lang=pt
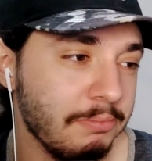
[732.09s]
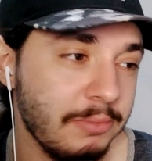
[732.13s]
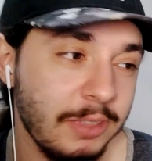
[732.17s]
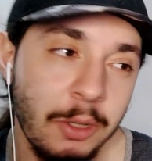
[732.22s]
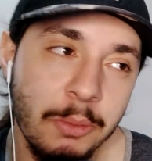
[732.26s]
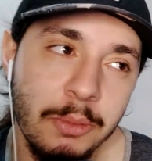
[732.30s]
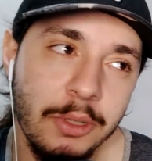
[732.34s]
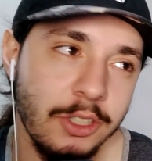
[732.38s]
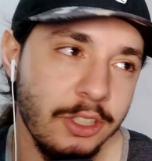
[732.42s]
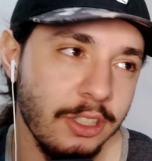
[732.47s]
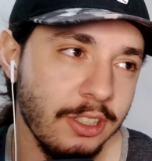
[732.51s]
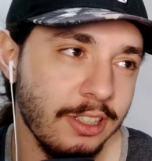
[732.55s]
Não
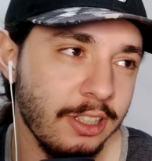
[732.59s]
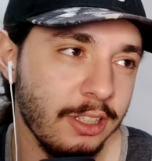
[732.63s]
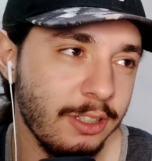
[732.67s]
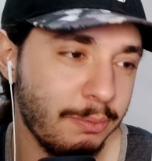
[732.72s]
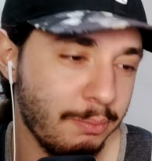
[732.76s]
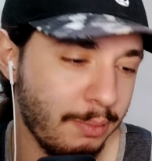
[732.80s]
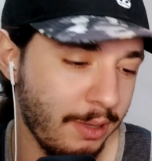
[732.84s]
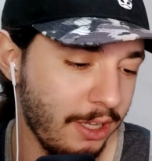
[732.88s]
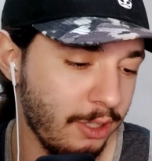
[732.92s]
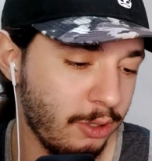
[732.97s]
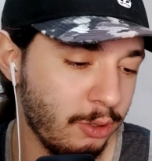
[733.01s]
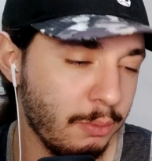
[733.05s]
me diz
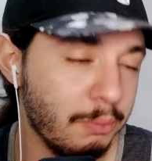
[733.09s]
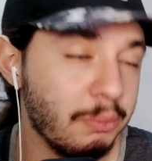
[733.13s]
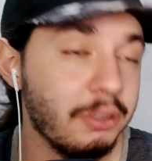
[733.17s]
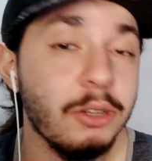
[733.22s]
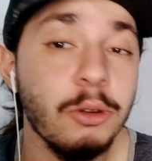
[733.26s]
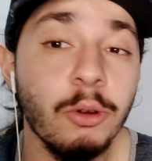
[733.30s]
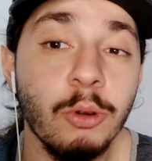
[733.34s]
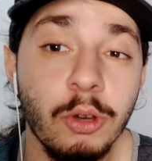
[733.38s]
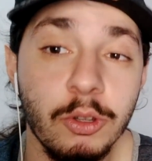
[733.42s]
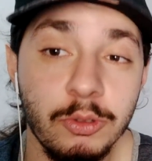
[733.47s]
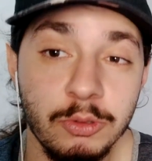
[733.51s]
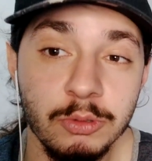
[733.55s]
respeito, porque eu
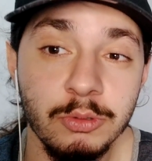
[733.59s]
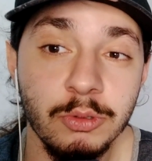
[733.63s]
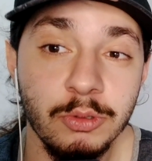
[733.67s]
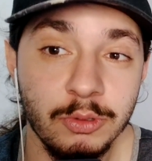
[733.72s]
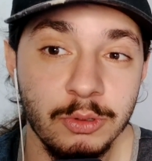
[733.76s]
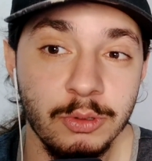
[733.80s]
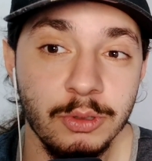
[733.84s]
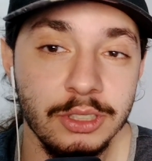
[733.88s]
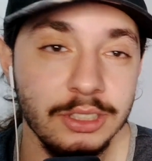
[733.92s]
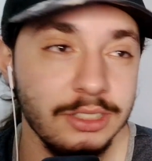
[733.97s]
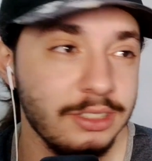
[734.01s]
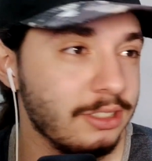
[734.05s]
gosto dos
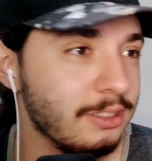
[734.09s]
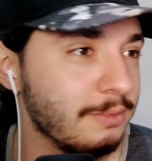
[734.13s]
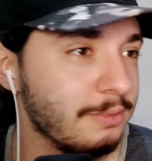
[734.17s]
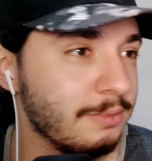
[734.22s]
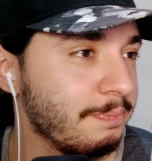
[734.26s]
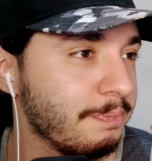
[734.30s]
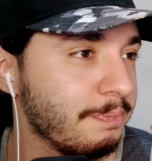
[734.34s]
dois.